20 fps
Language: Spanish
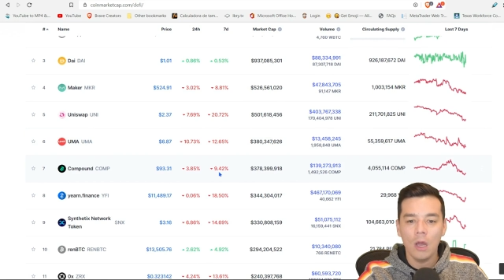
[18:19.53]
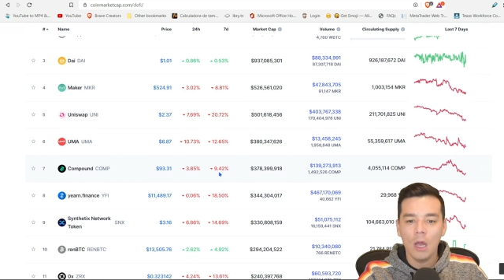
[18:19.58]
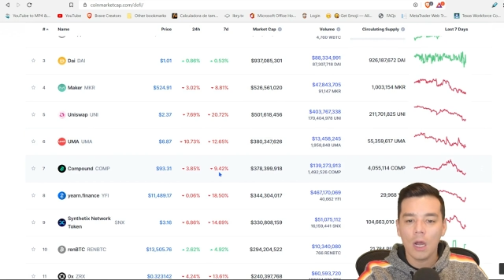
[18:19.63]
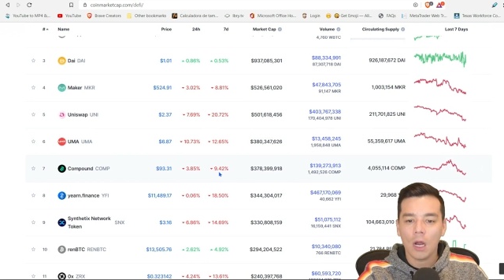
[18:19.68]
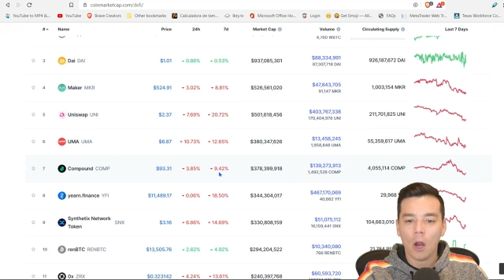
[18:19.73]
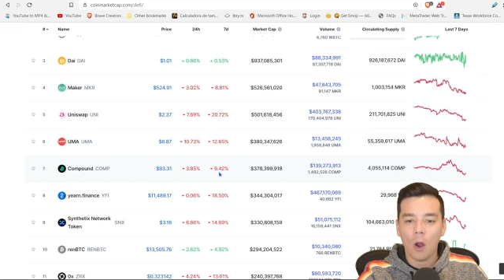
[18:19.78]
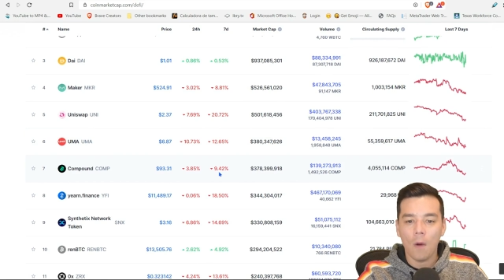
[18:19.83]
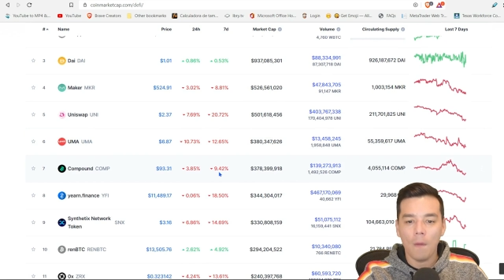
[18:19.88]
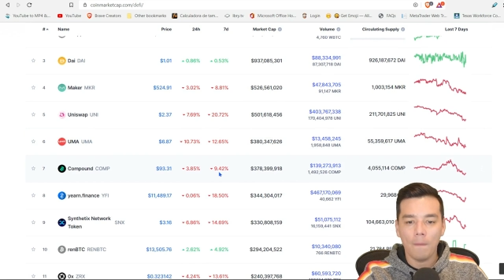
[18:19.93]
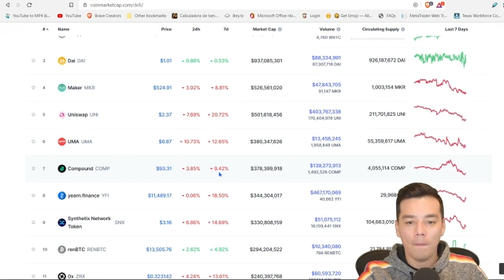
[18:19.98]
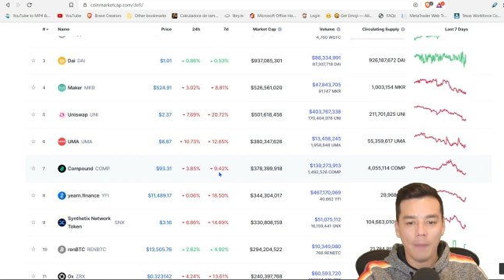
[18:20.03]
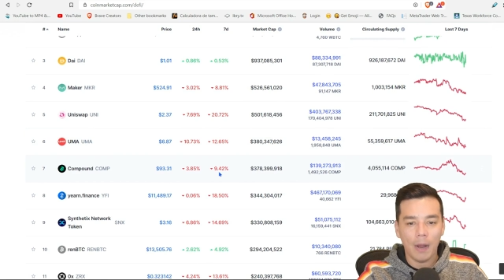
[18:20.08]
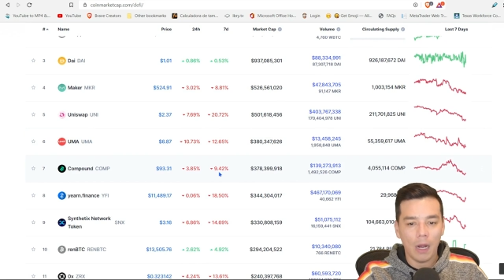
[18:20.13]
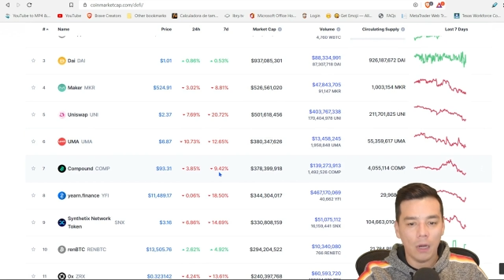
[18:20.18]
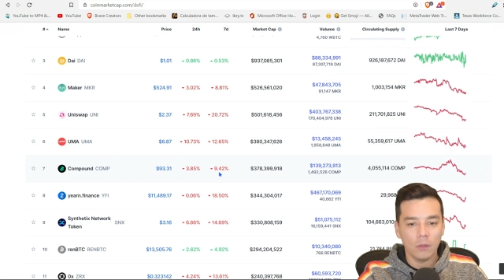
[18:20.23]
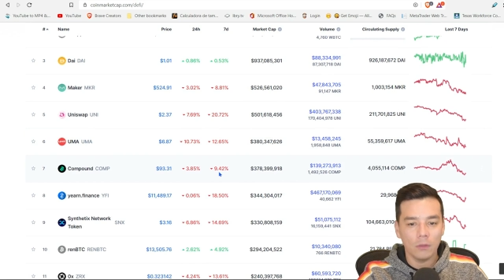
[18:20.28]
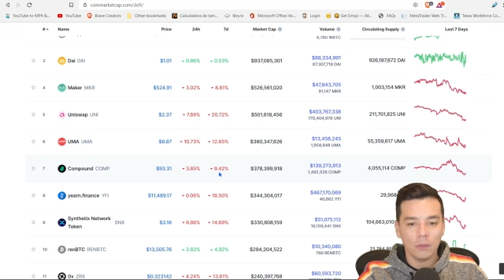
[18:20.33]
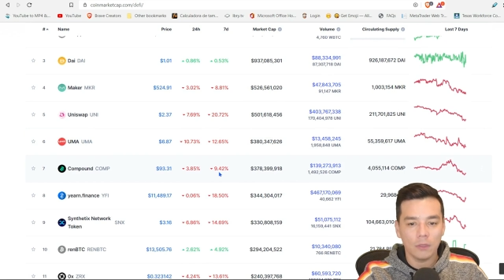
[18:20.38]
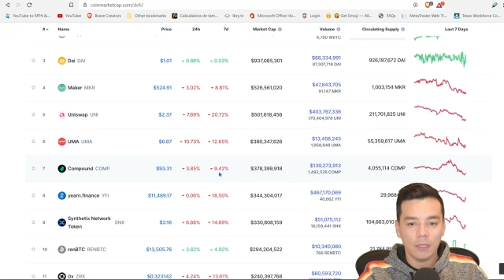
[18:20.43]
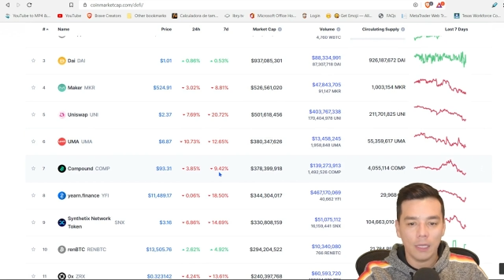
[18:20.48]

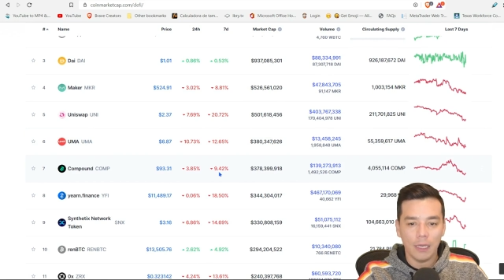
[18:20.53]
Compound